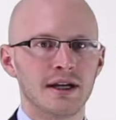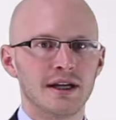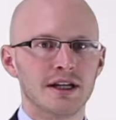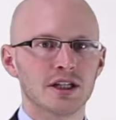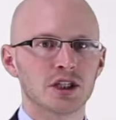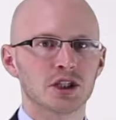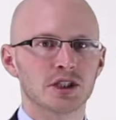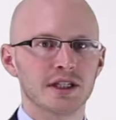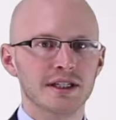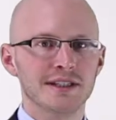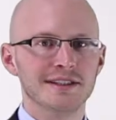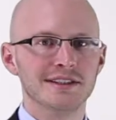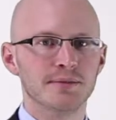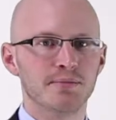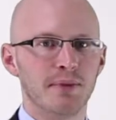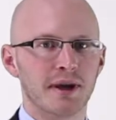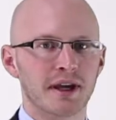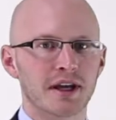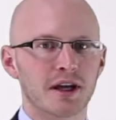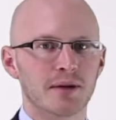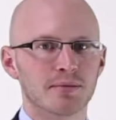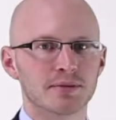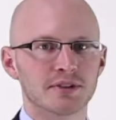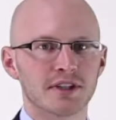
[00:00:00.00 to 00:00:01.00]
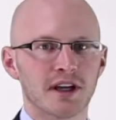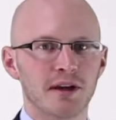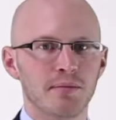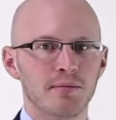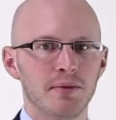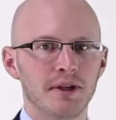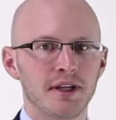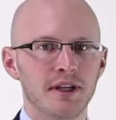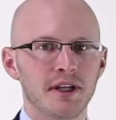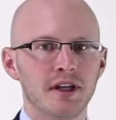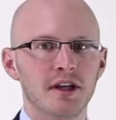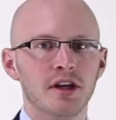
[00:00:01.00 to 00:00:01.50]
erstellen Sie
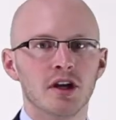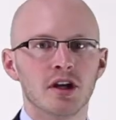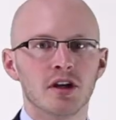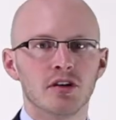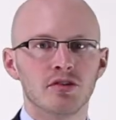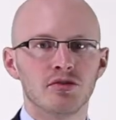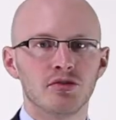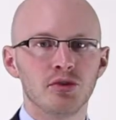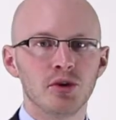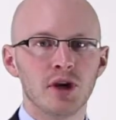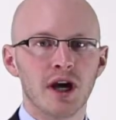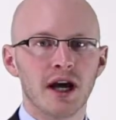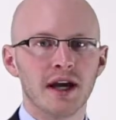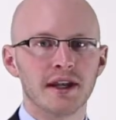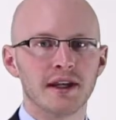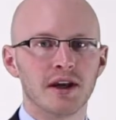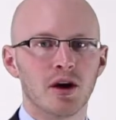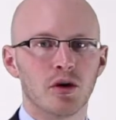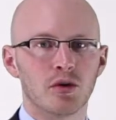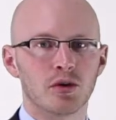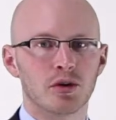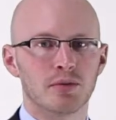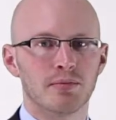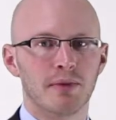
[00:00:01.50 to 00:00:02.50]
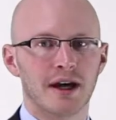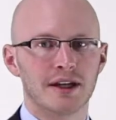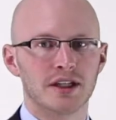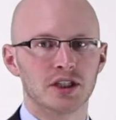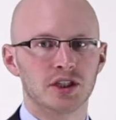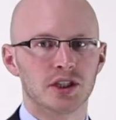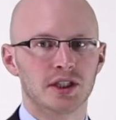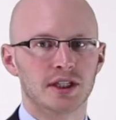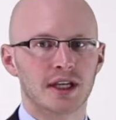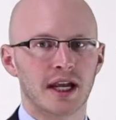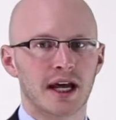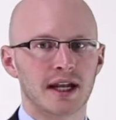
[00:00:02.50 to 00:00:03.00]
Backup-Zeitpläne für eine
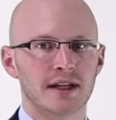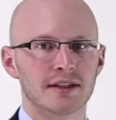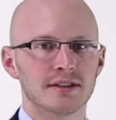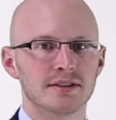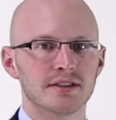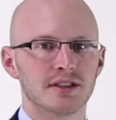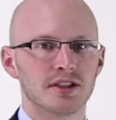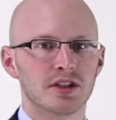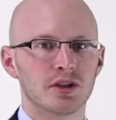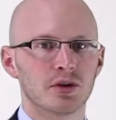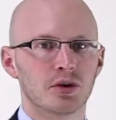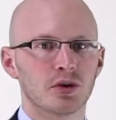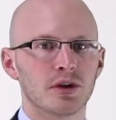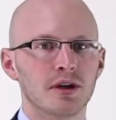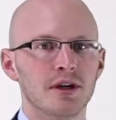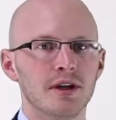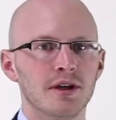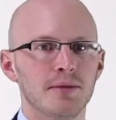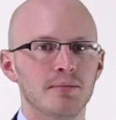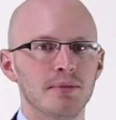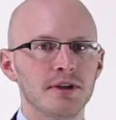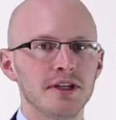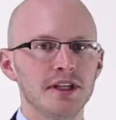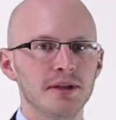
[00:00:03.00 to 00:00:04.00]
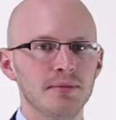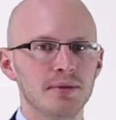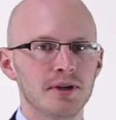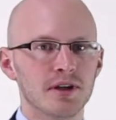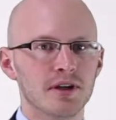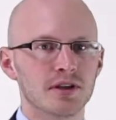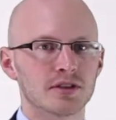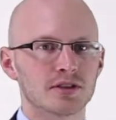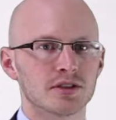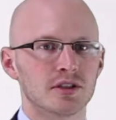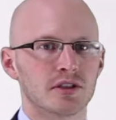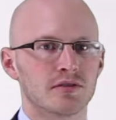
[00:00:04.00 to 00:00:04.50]
automatische Datensicherung
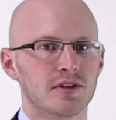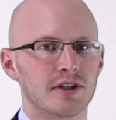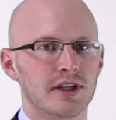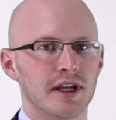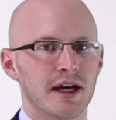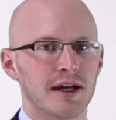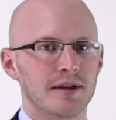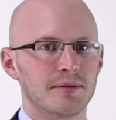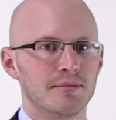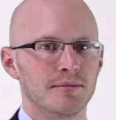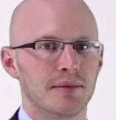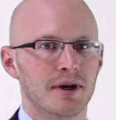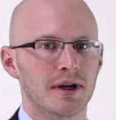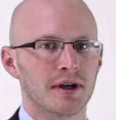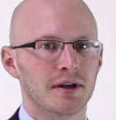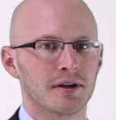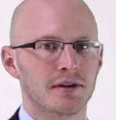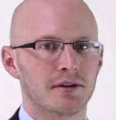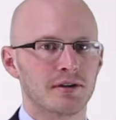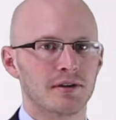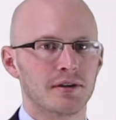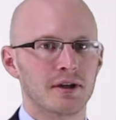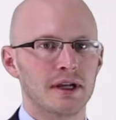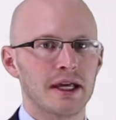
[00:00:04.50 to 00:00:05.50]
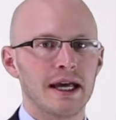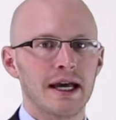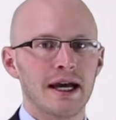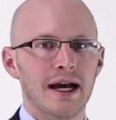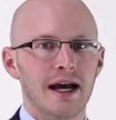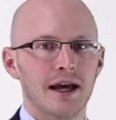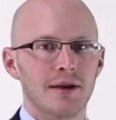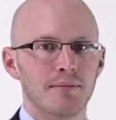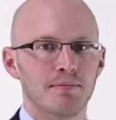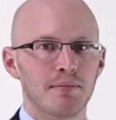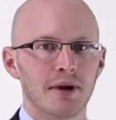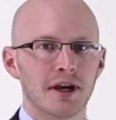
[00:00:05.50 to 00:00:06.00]
beliebiger Serverdatenbanken.
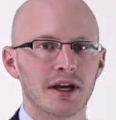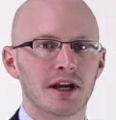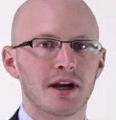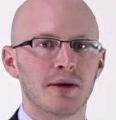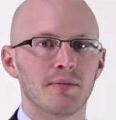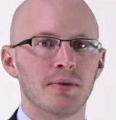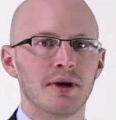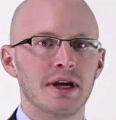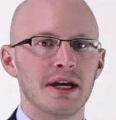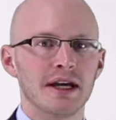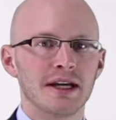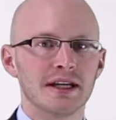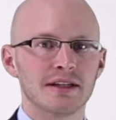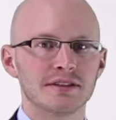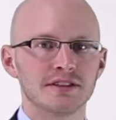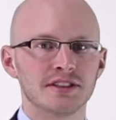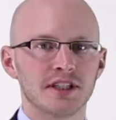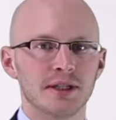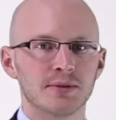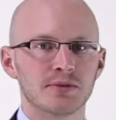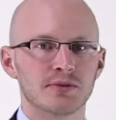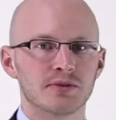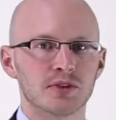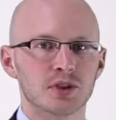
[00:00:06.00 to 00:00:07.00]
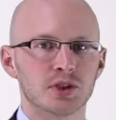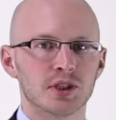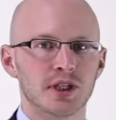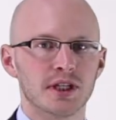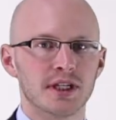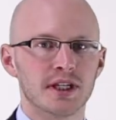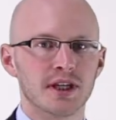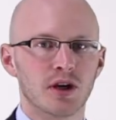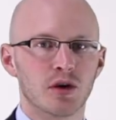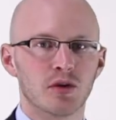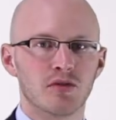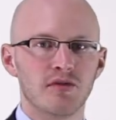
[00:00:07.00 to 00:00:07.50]
Ein Backup kann
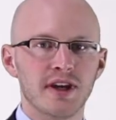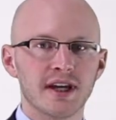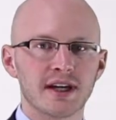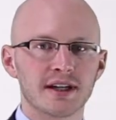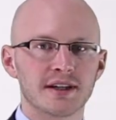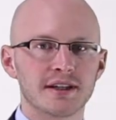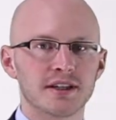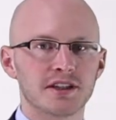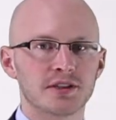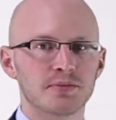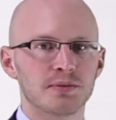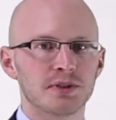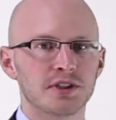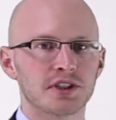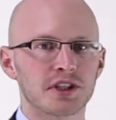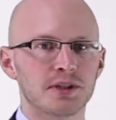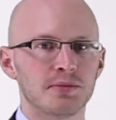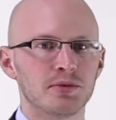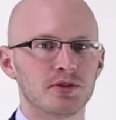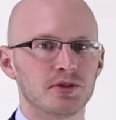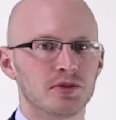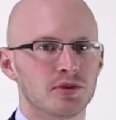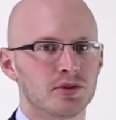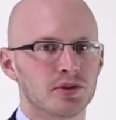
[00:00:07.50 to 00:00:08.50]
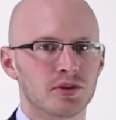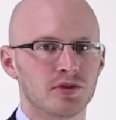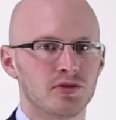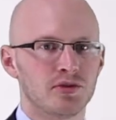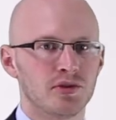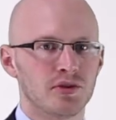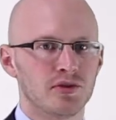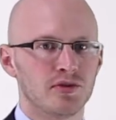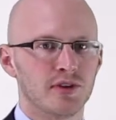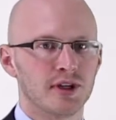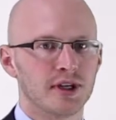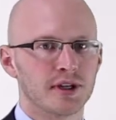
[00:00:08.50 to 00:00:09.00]
selbstverständlich auch während des Betriebs
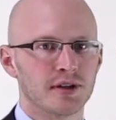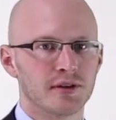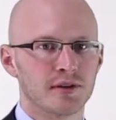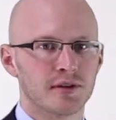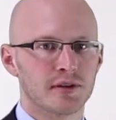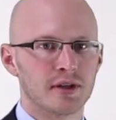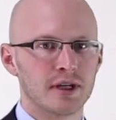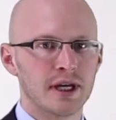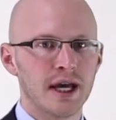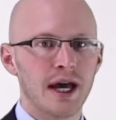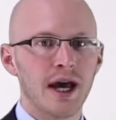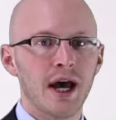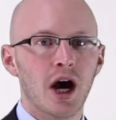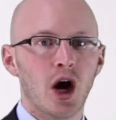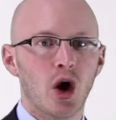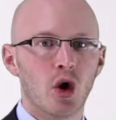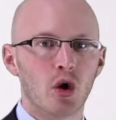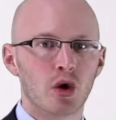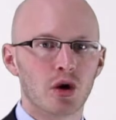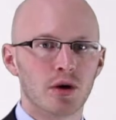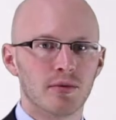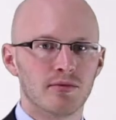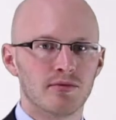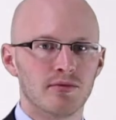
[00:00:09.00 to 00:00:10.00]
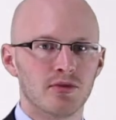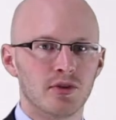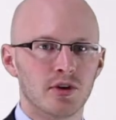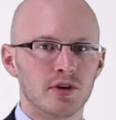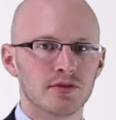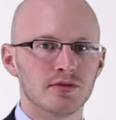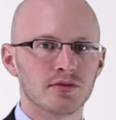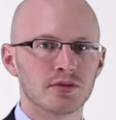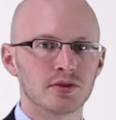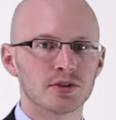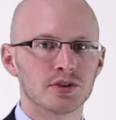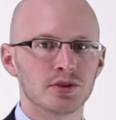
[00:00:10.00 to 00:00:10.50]
durchgeführt werden. Auch
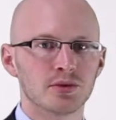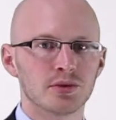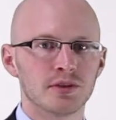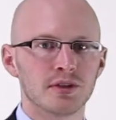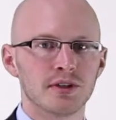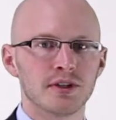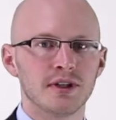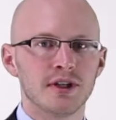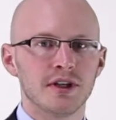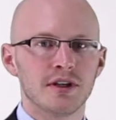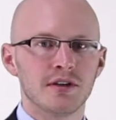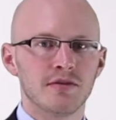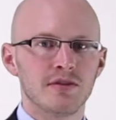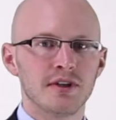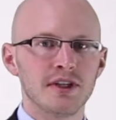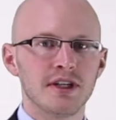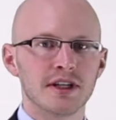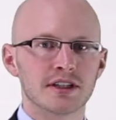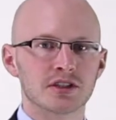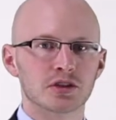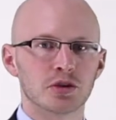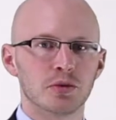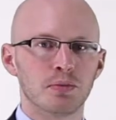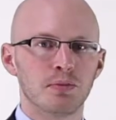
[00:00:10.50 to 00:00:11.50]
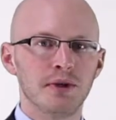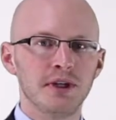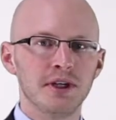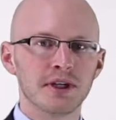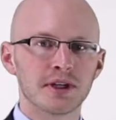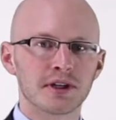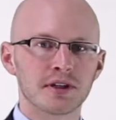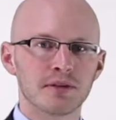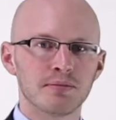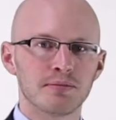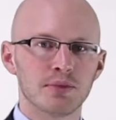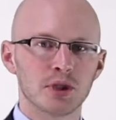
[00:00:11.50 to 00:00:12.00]
Komfortfunktionen wie das
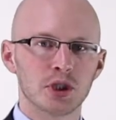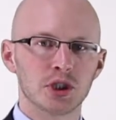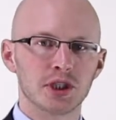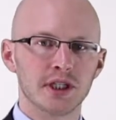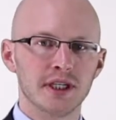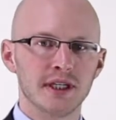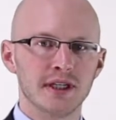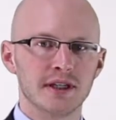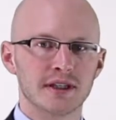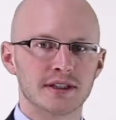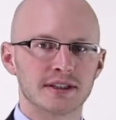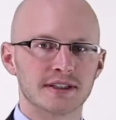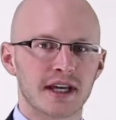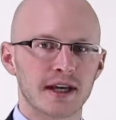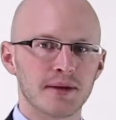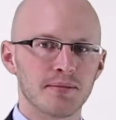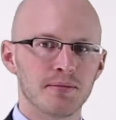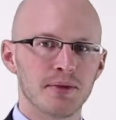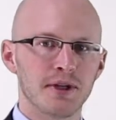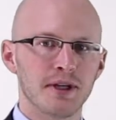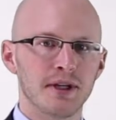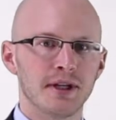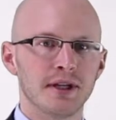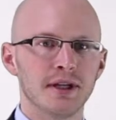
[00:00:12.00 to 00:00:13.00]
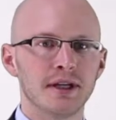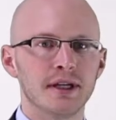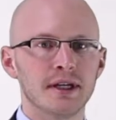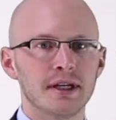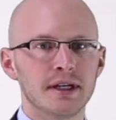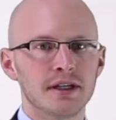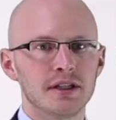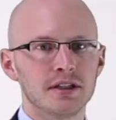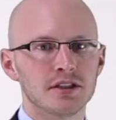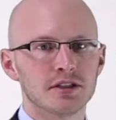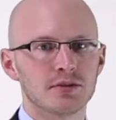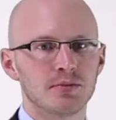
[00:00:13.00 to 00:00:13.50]
Kopieren bestehender Zeitpläne
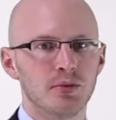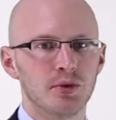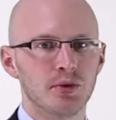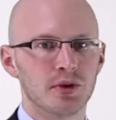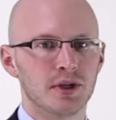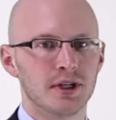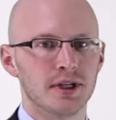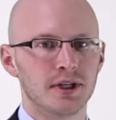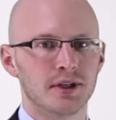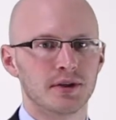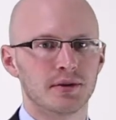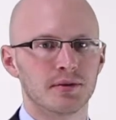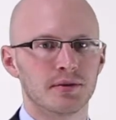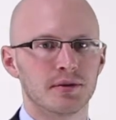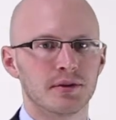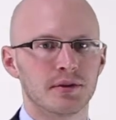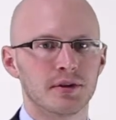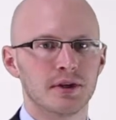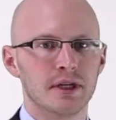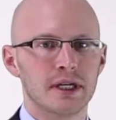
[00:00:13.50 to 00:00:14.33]
ist möglich.